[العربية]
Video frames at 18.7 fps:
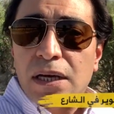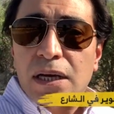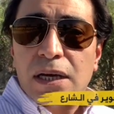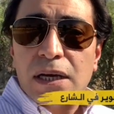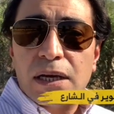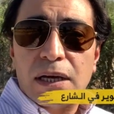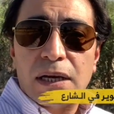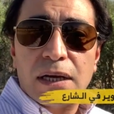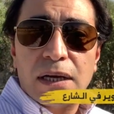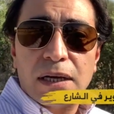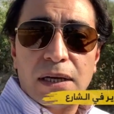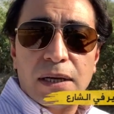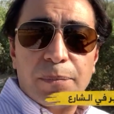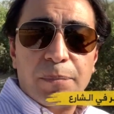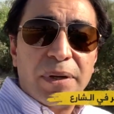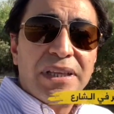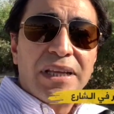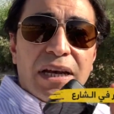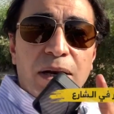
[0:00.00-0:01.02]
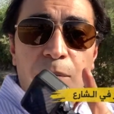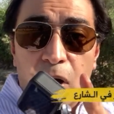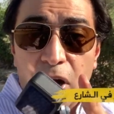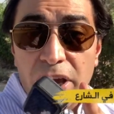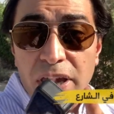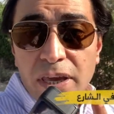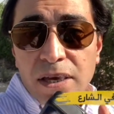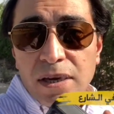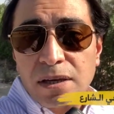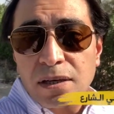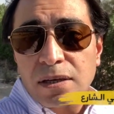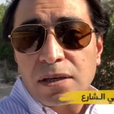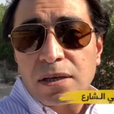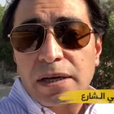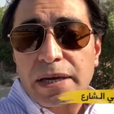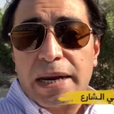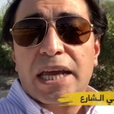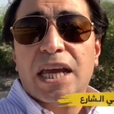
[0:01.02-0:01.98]
آه، من المايك
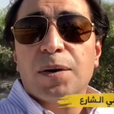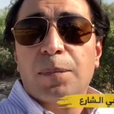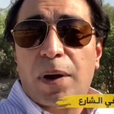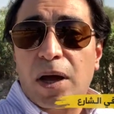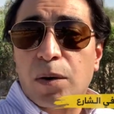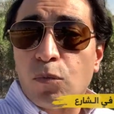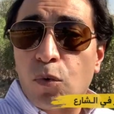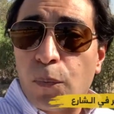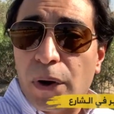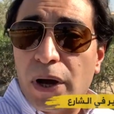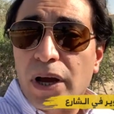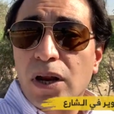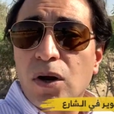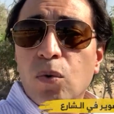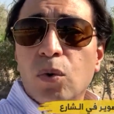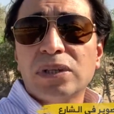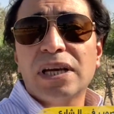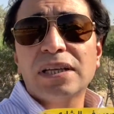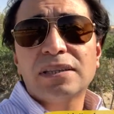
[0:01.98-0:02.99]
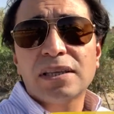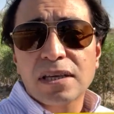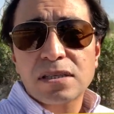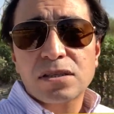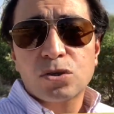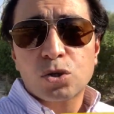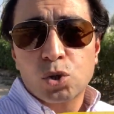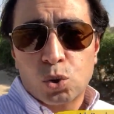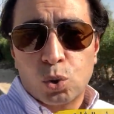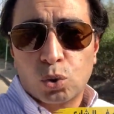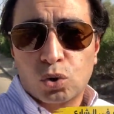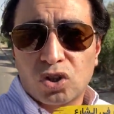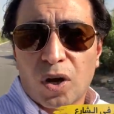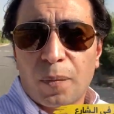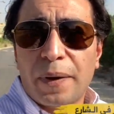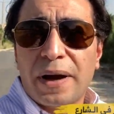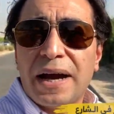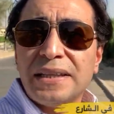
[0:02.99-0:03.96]
راكب على الموبايل وده تيست الصوت
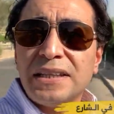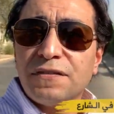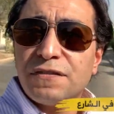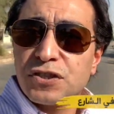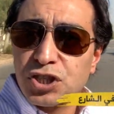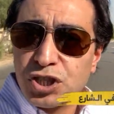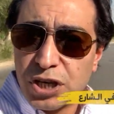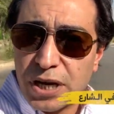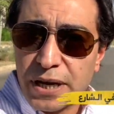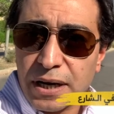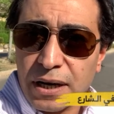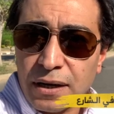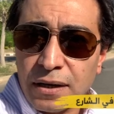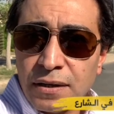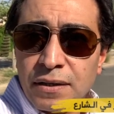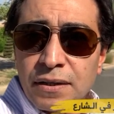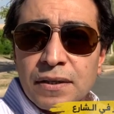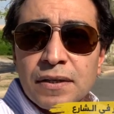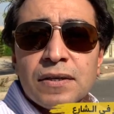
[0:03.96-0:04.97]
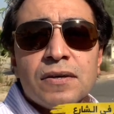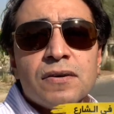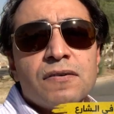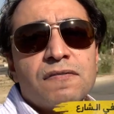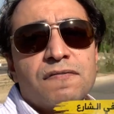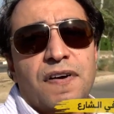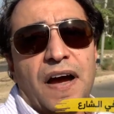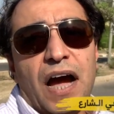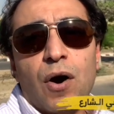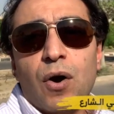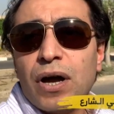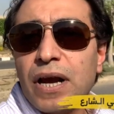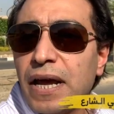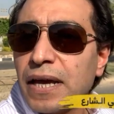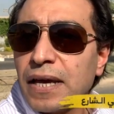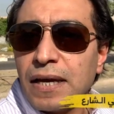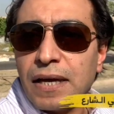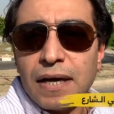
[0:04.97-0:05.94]
طبعا انا في الشارع
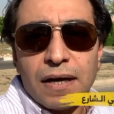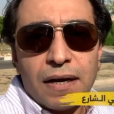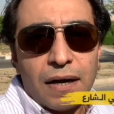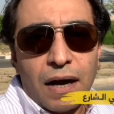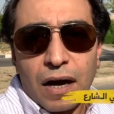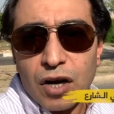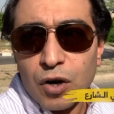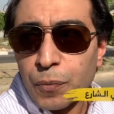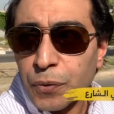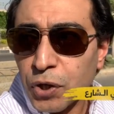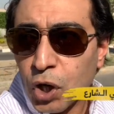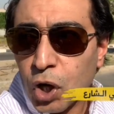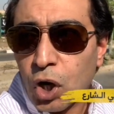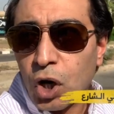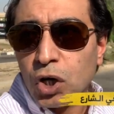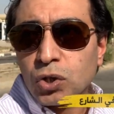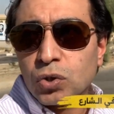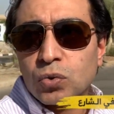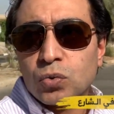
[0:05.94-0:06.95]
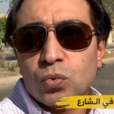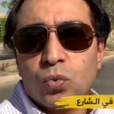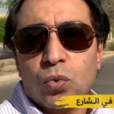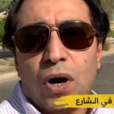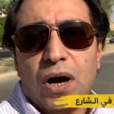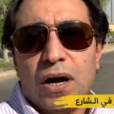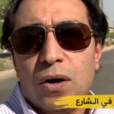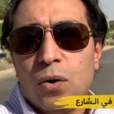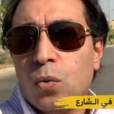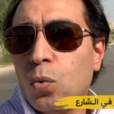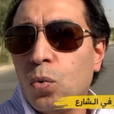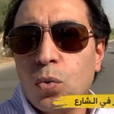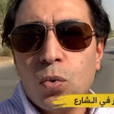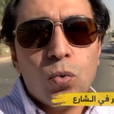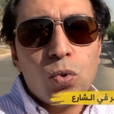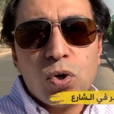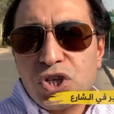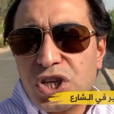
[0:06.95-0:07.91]
فحواليا عربيات
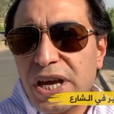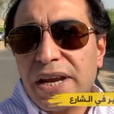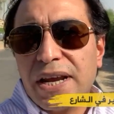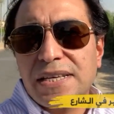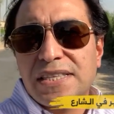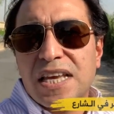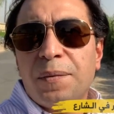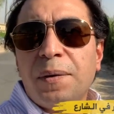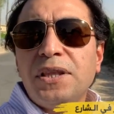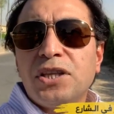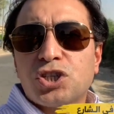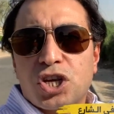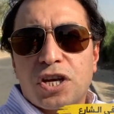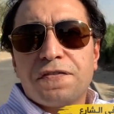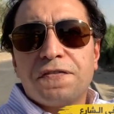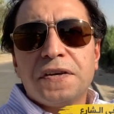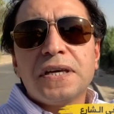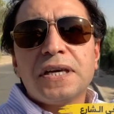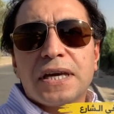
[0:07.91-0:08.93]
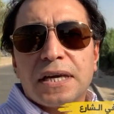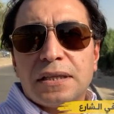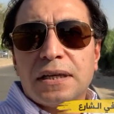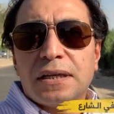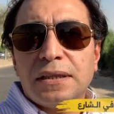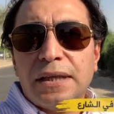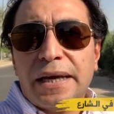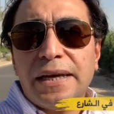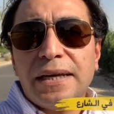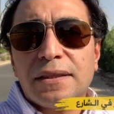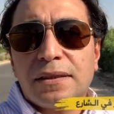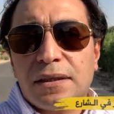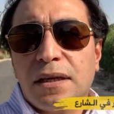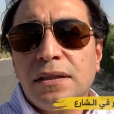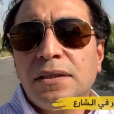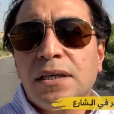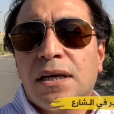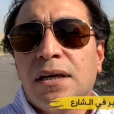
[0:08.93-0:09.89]
وشارع زي ما احنا شايفين كده الناحيه
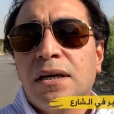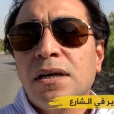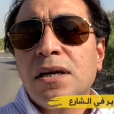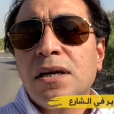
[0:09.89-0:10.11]
الثانيه